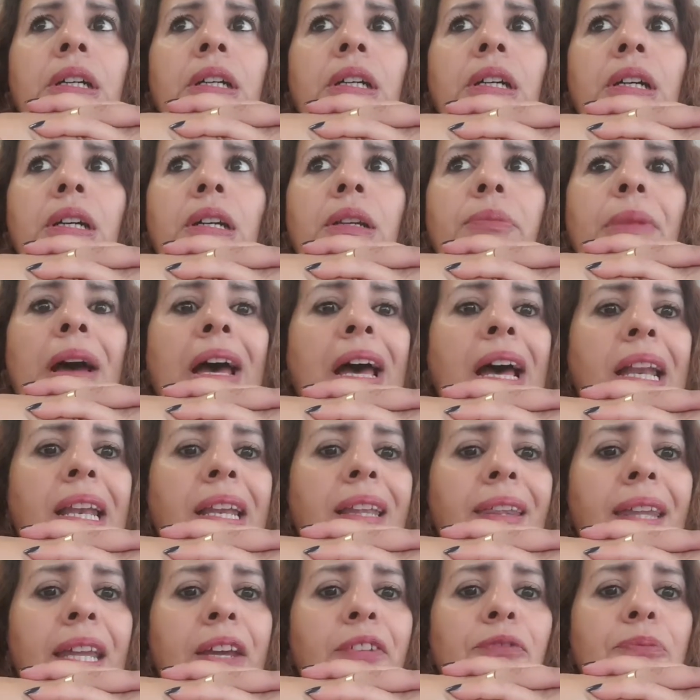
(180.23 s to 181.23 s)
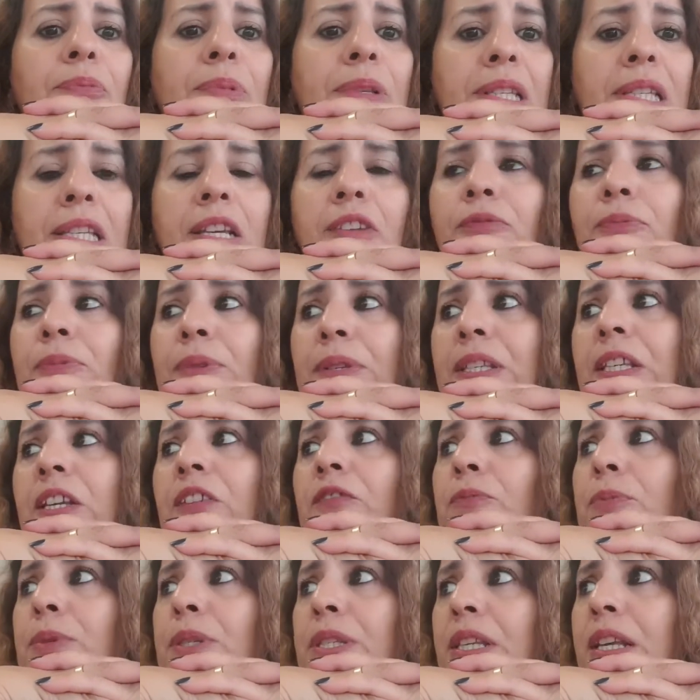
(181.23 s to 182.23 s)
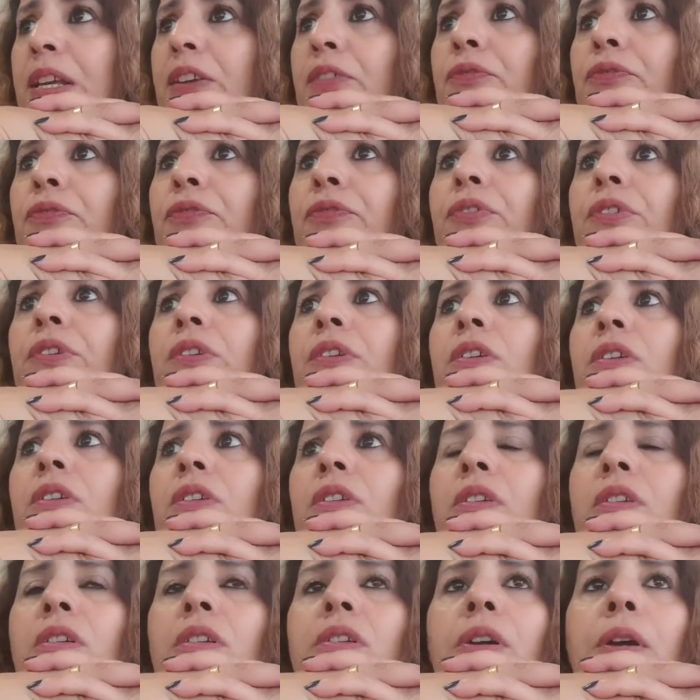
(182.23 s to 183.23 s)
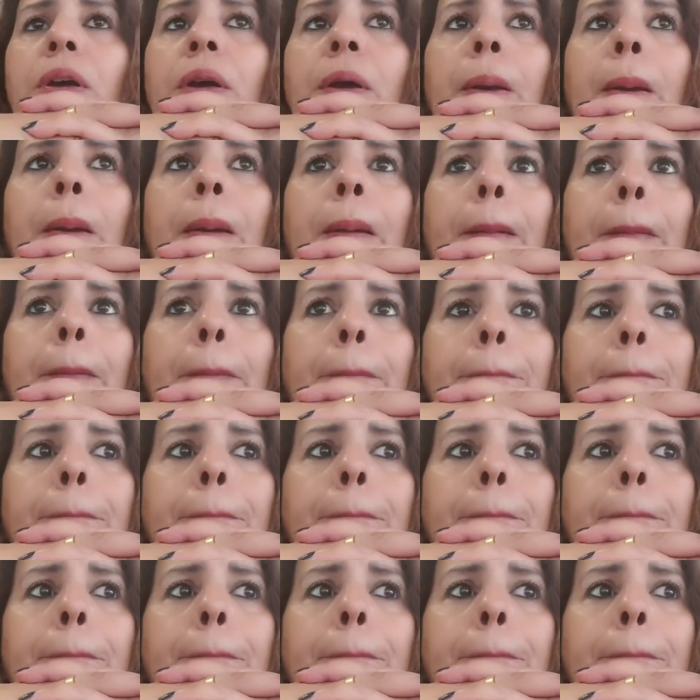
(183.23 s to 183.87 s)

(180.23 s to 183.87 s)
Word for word: المحل نظيف بزاف بزاف بزاف آه،